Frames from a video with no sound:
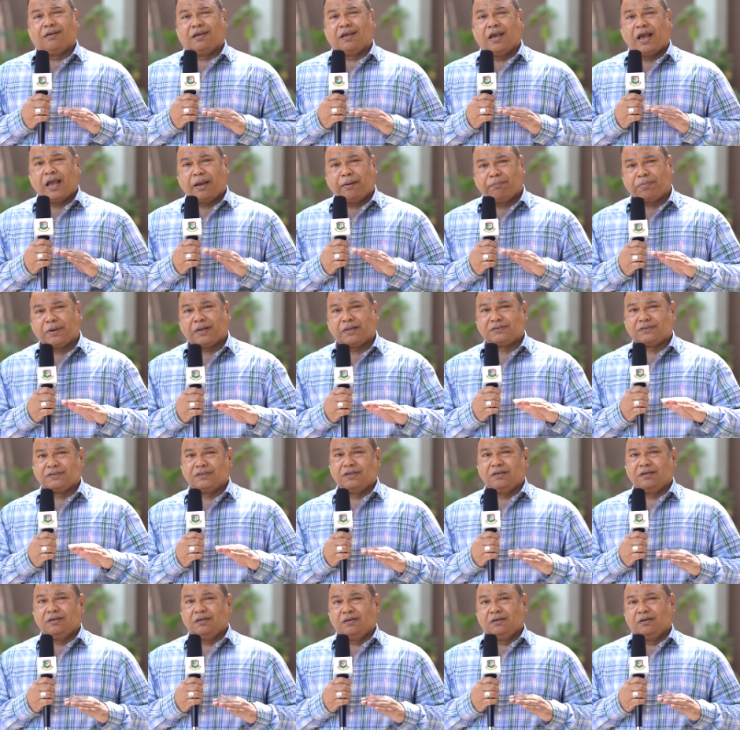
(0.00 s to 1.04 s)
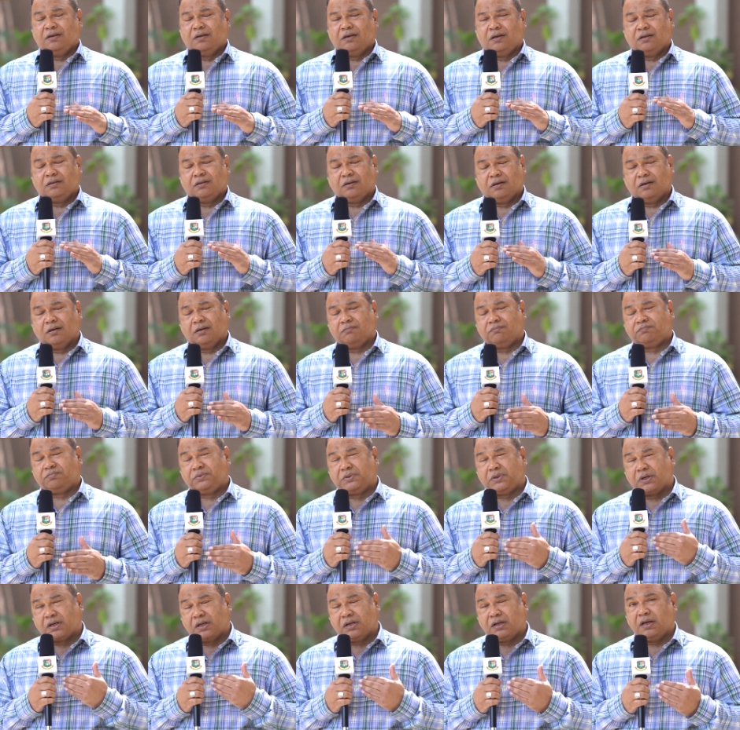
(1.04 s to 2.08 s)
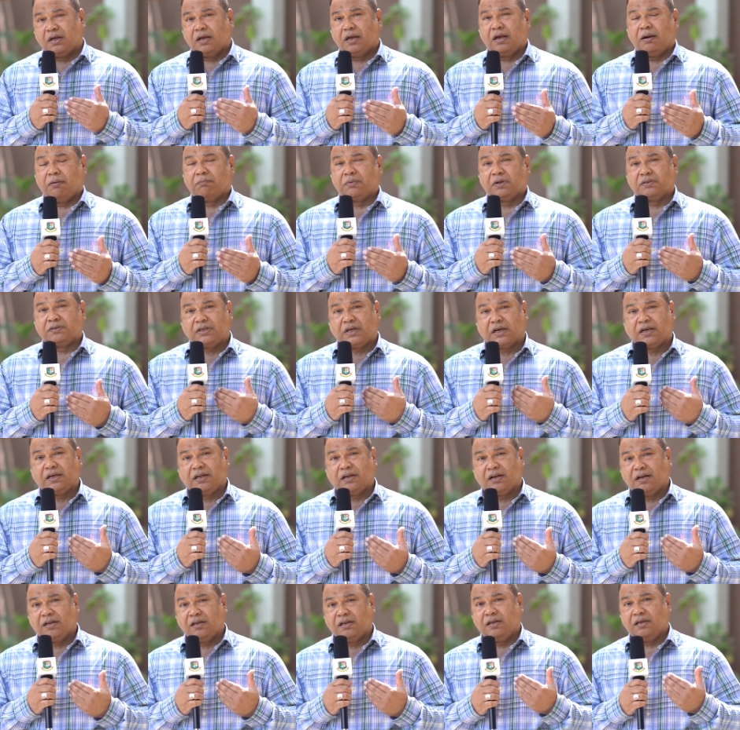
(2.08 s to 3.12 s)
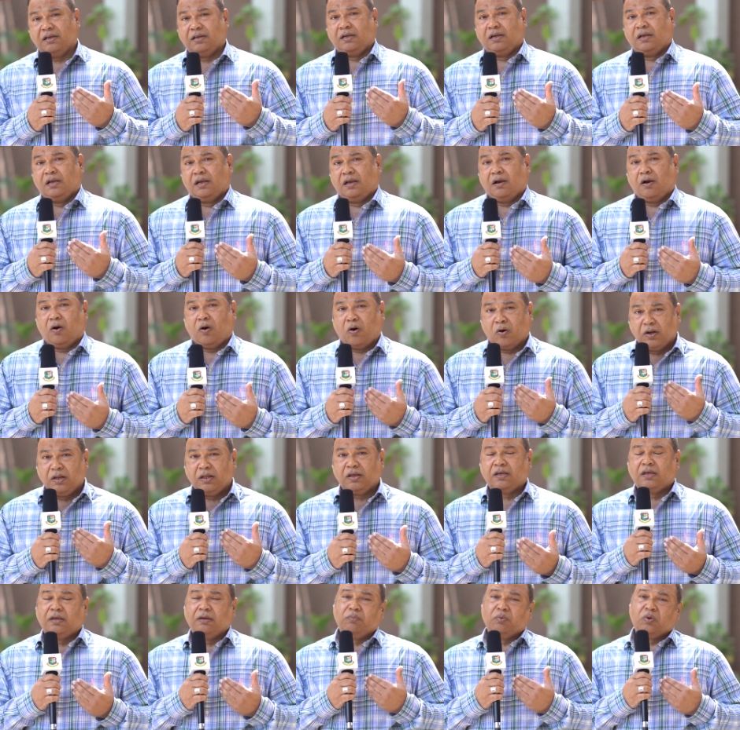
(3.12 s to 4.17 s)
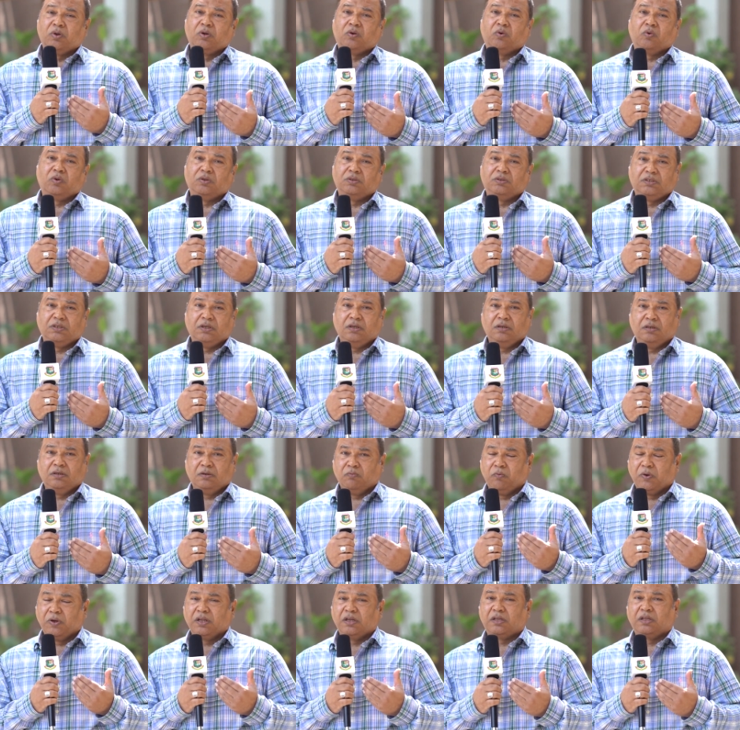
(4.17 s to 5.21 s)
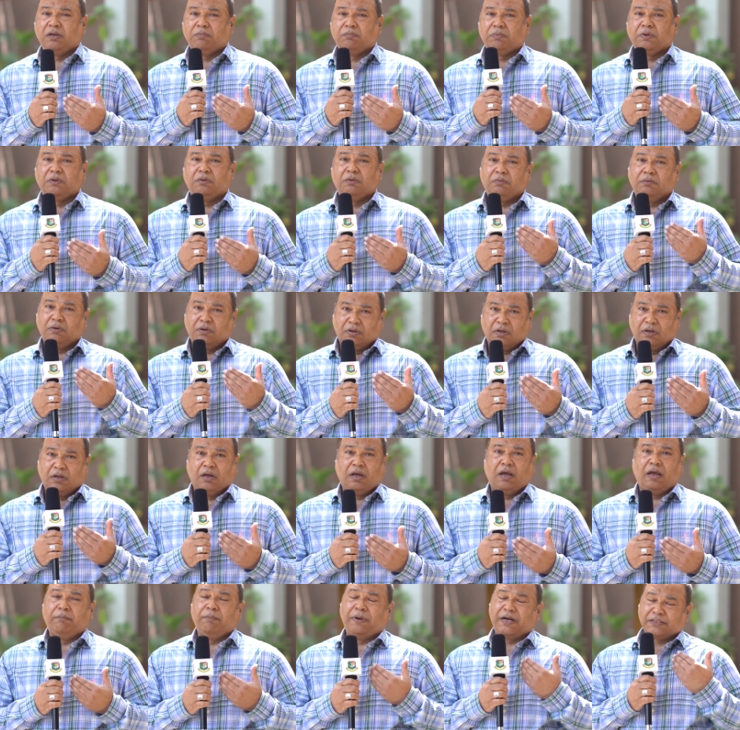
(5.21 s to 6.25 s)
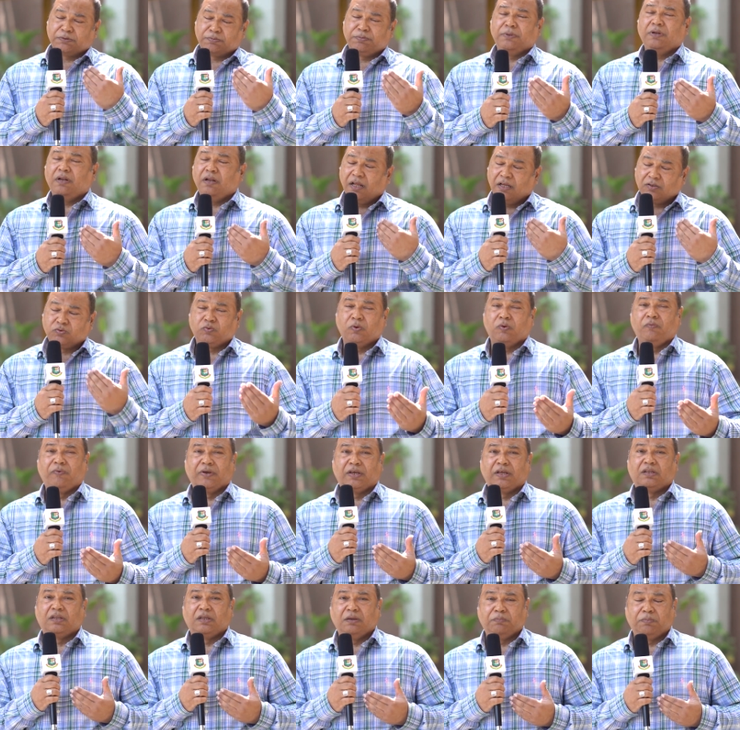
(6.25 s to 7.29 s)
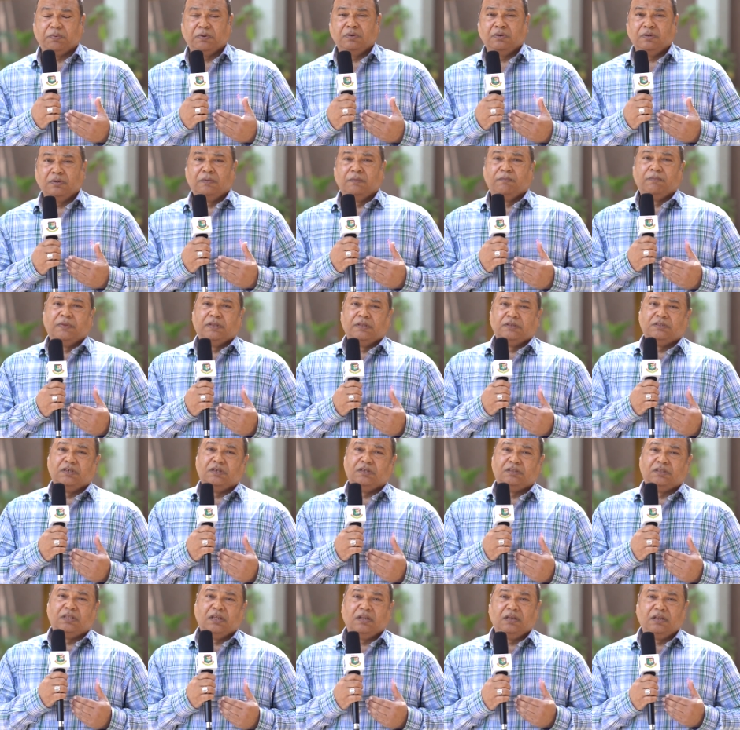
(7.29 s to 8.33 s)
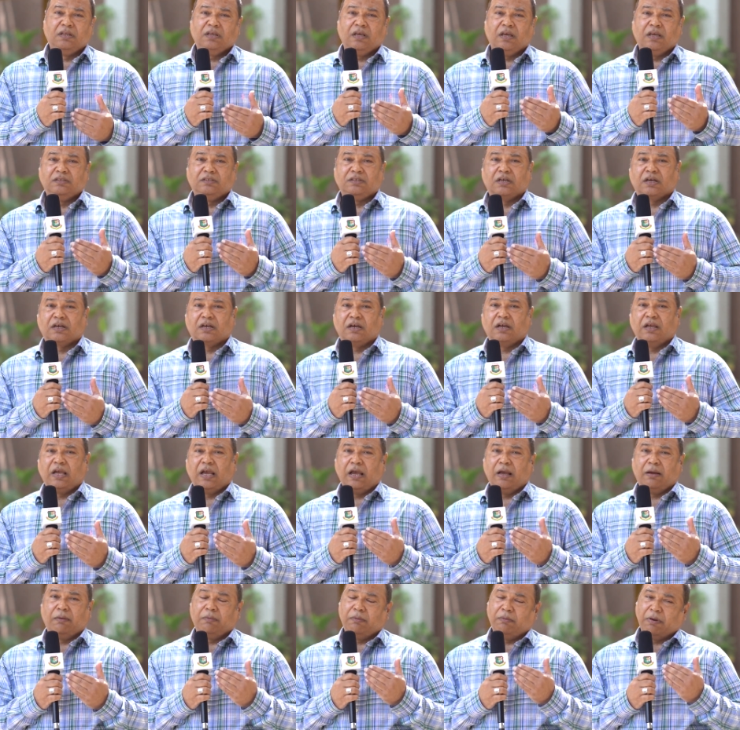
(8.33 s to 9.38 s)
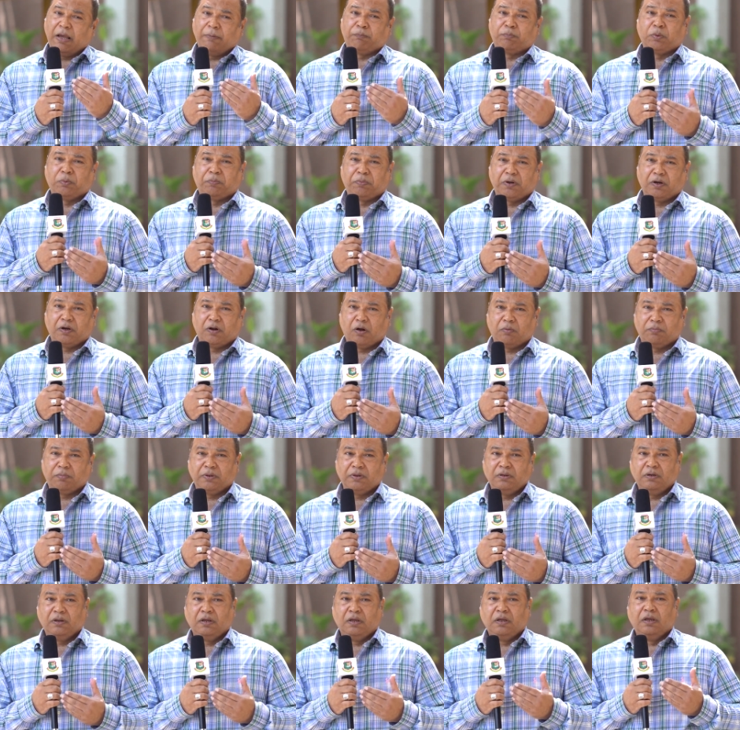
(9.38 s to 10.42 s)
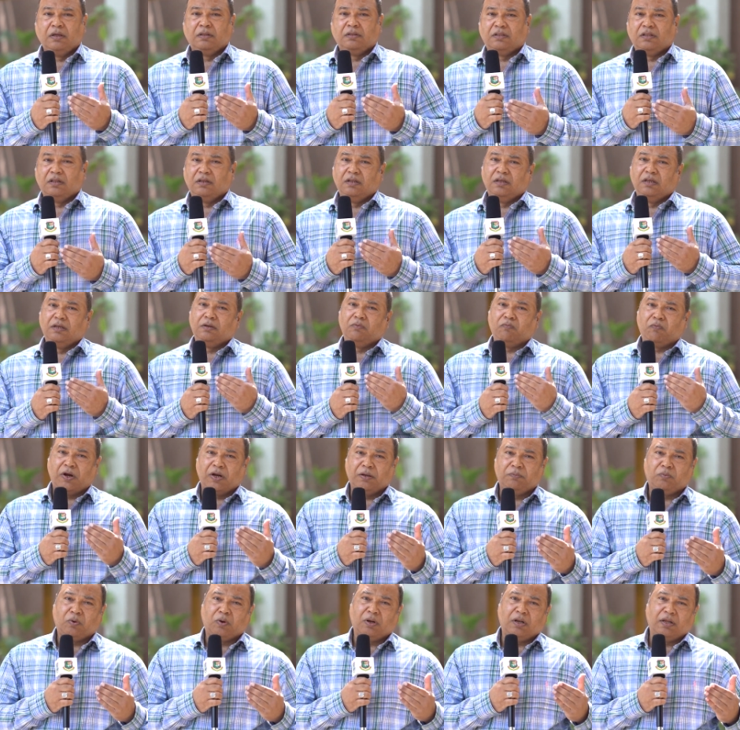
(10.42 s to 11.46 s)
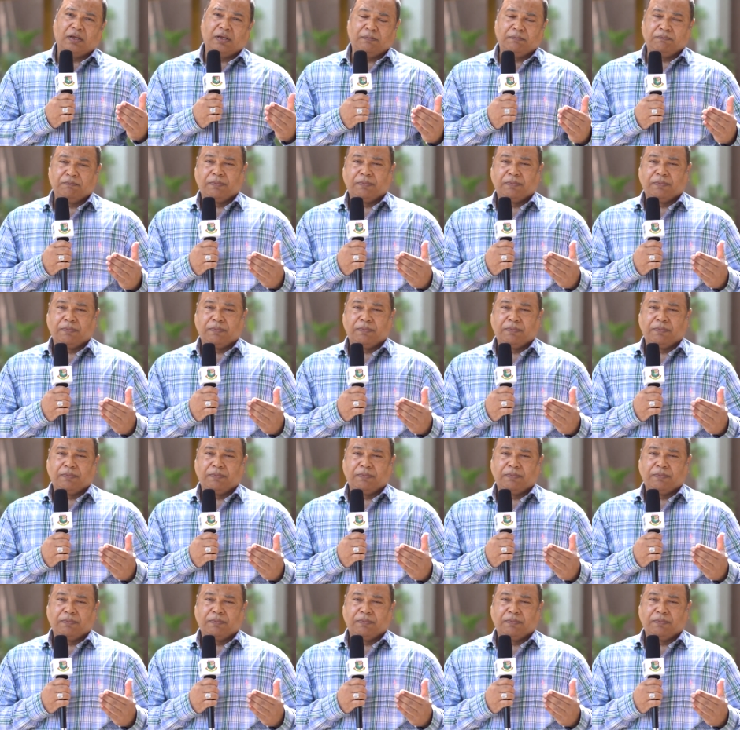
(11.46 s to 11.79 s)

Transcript: গ্যাপ আছে সেখানে আমরা জাকির আলী অনেককে মনে করেছি উইকেট কিপার ব্যাটসম্যান অ্যাজ ওয়েল উইকেট কিপার যে তিনি এই জায়গায় অ্যাপ্রোপ্রিয়েট হবেন তিনি হোয়াইট বলে